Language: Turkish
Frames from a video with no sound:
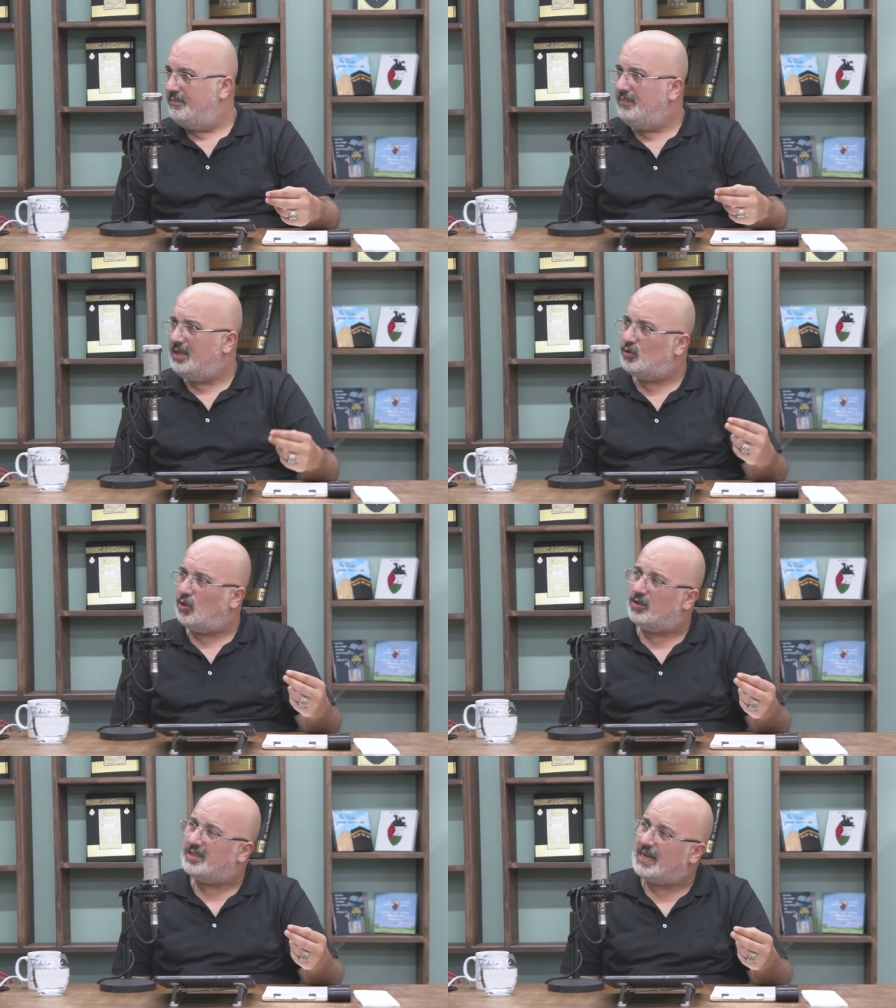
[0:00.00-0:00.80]
bir
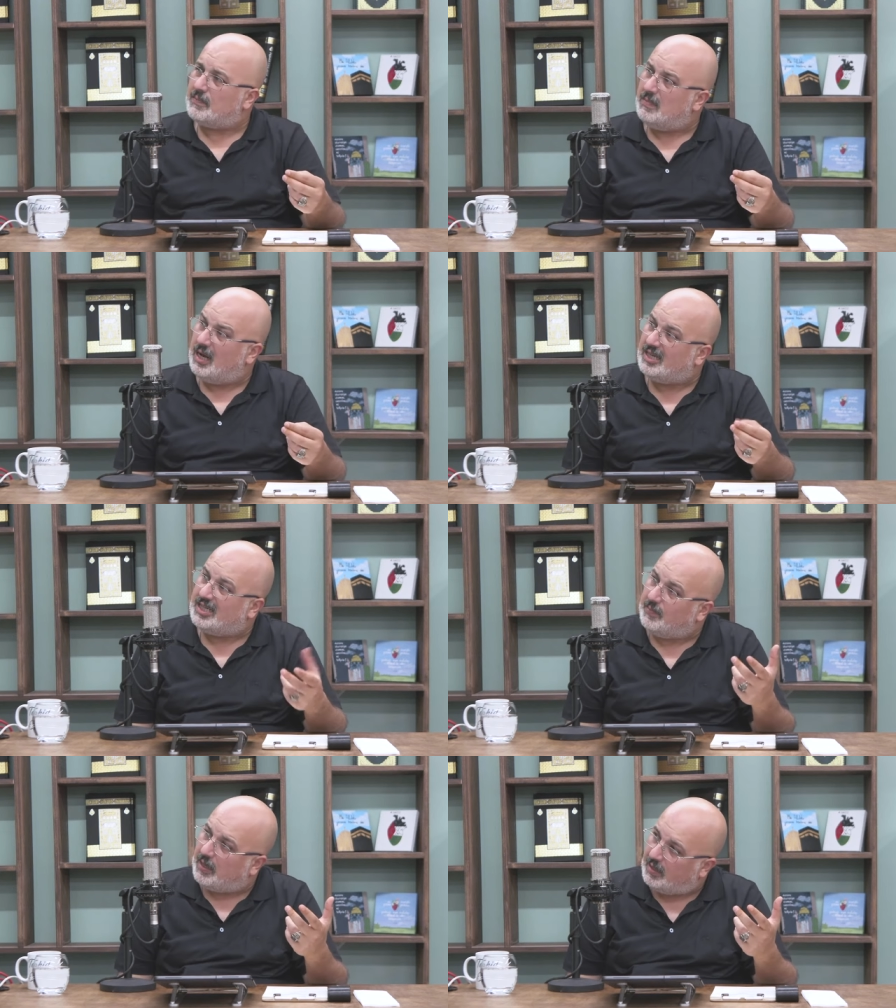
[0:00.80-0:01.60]
sorsak mı
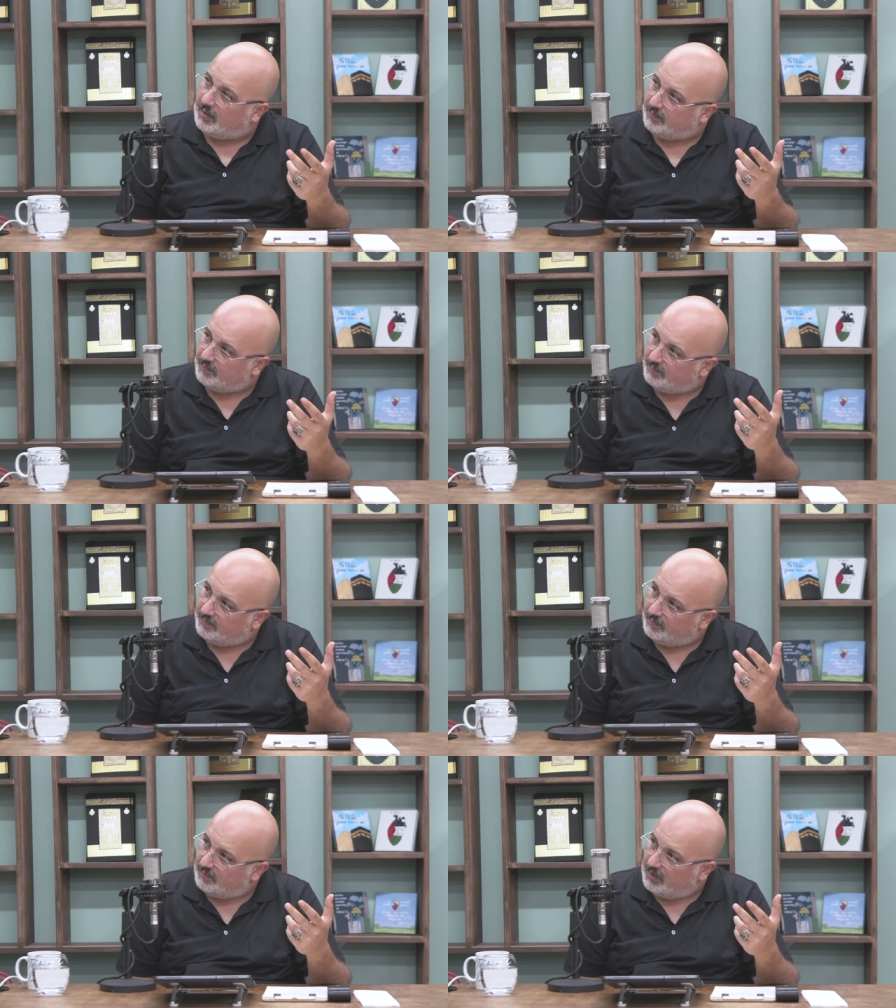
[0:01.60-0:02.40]
acaba
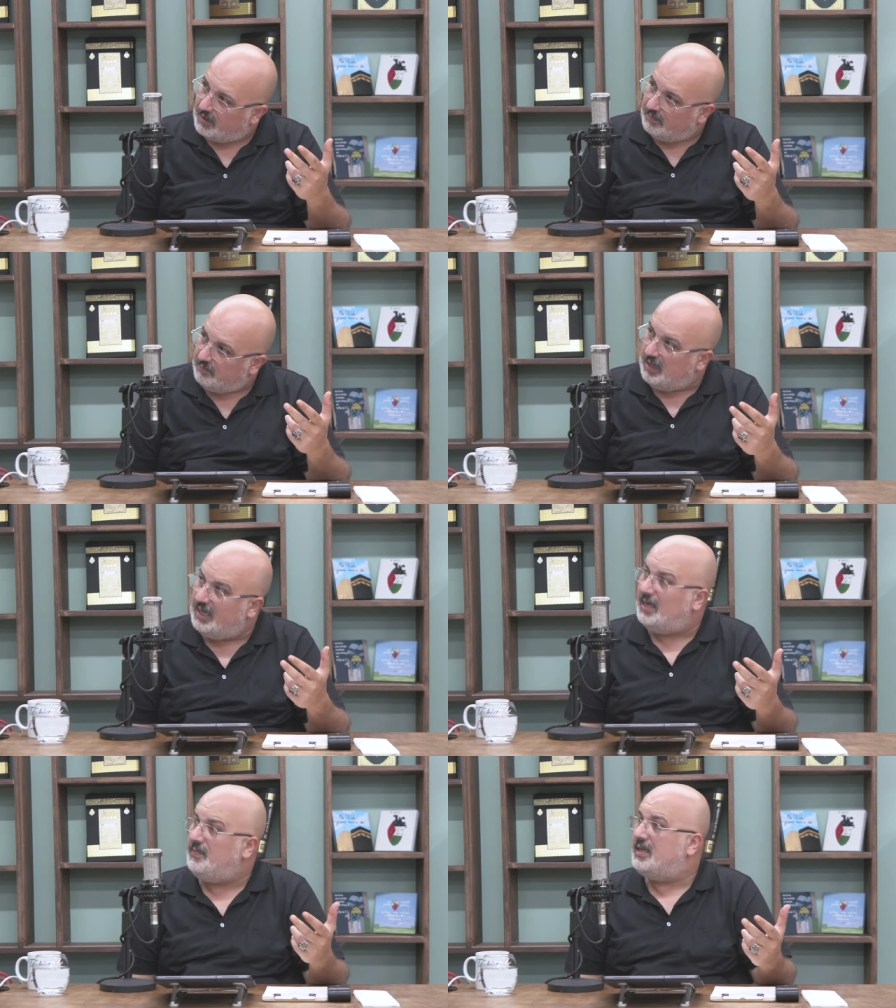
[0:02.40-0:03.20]

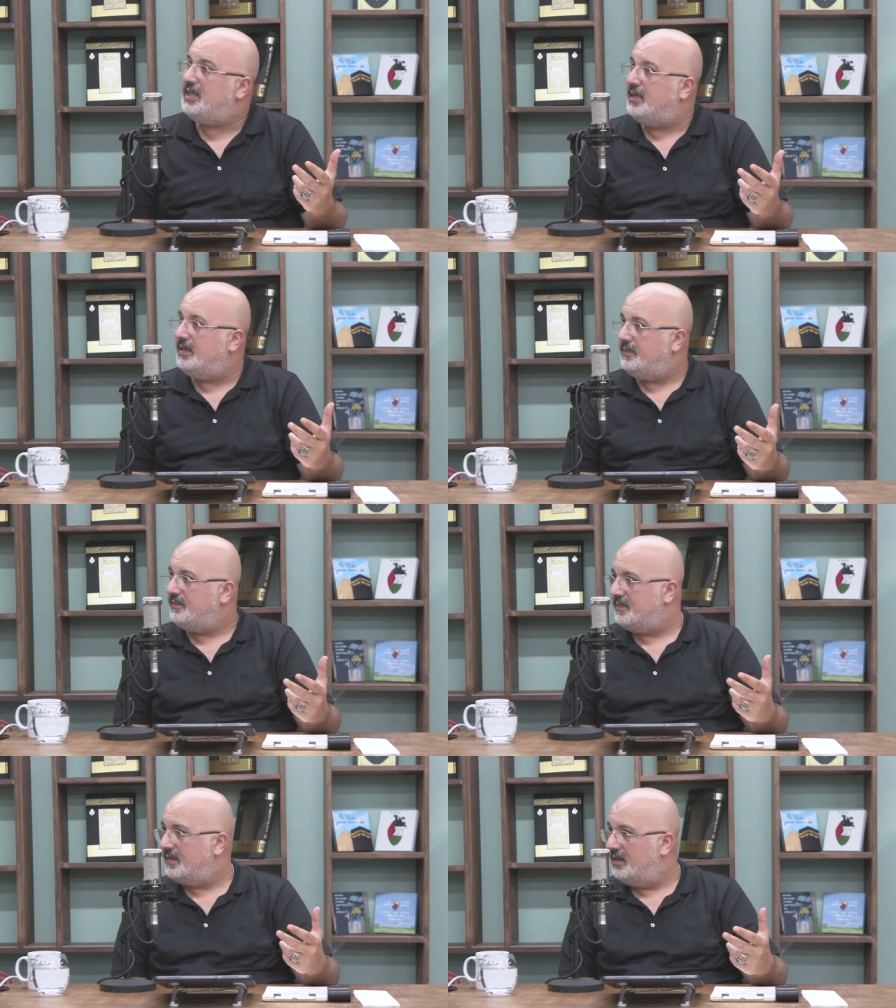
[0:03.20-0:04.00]
Bilir mi ki?
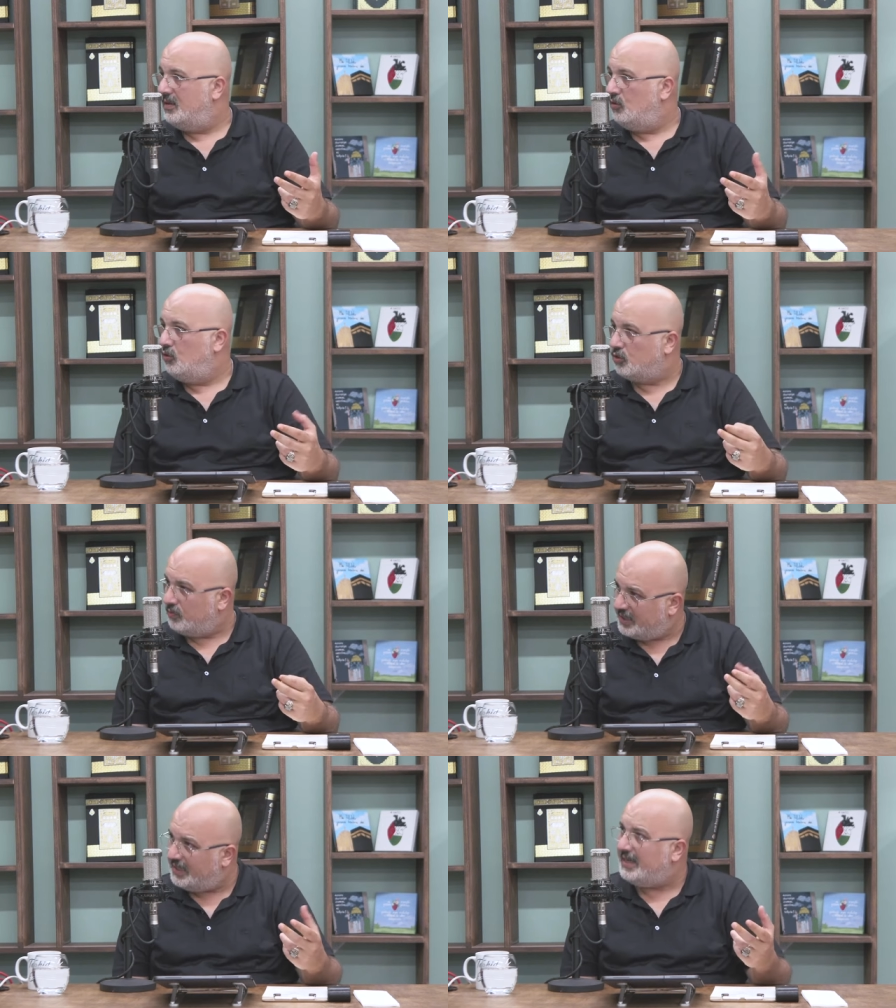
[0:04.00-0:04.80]

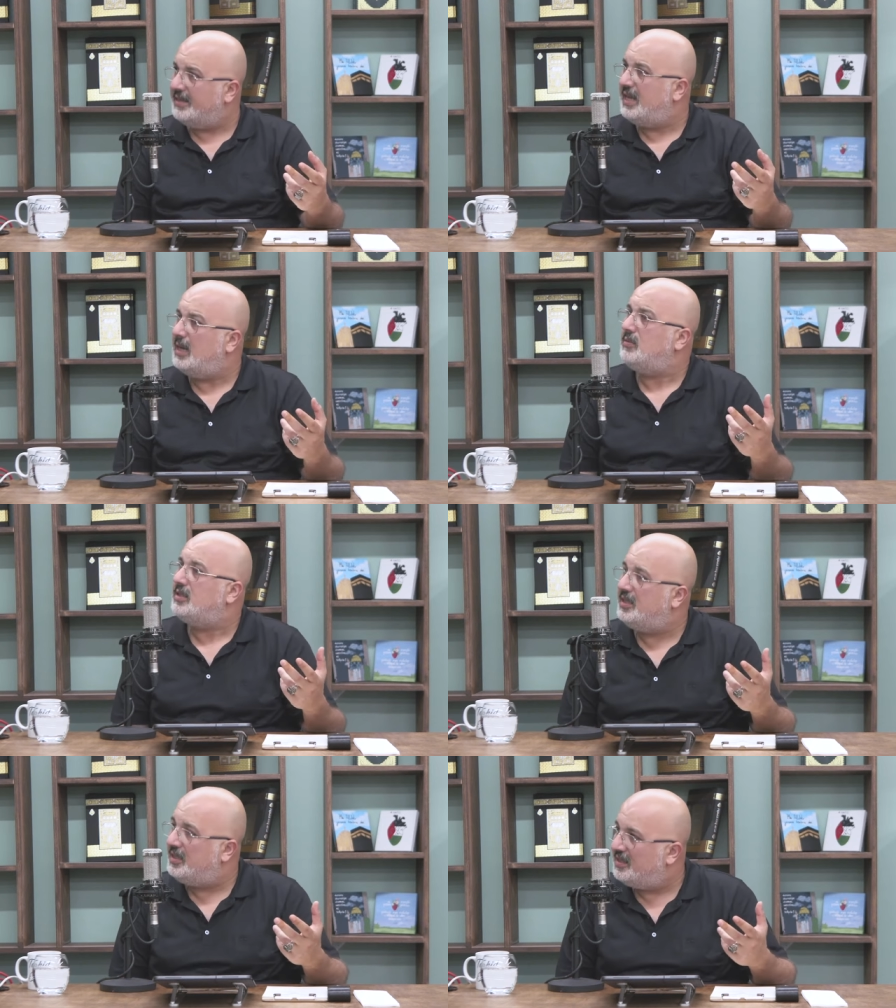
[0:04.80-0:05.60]
Hurmadan anlar mı
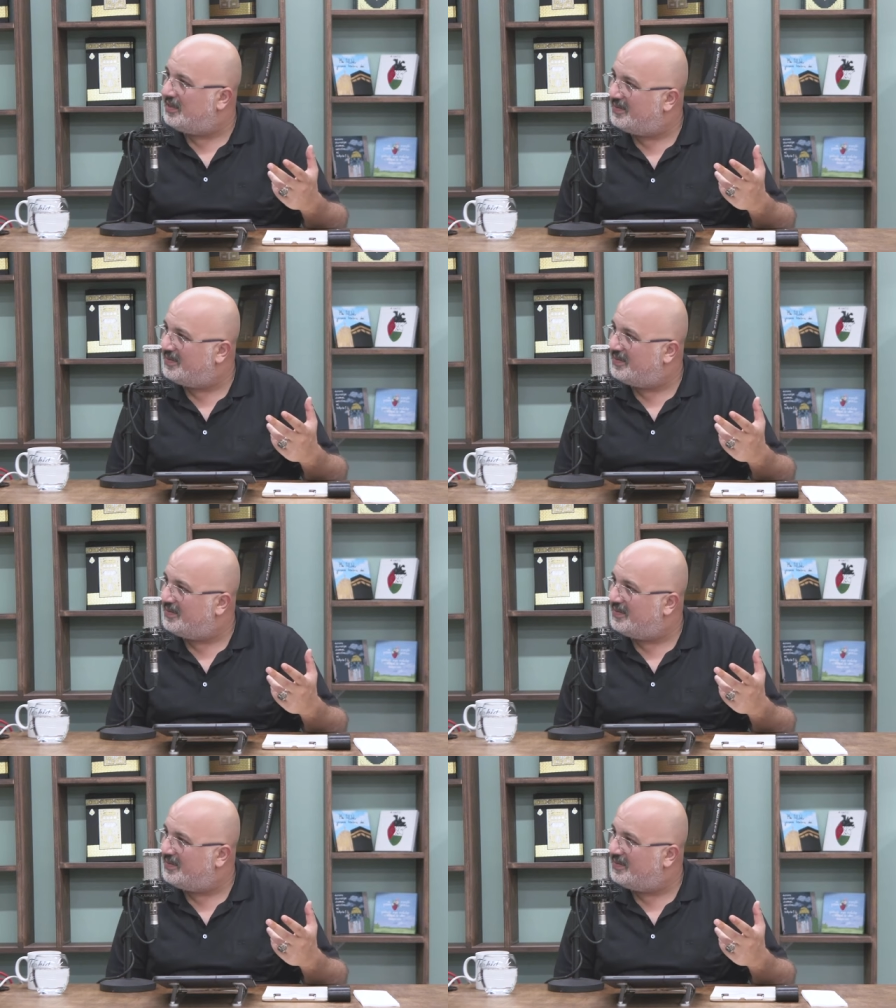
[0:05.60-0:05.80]
ki?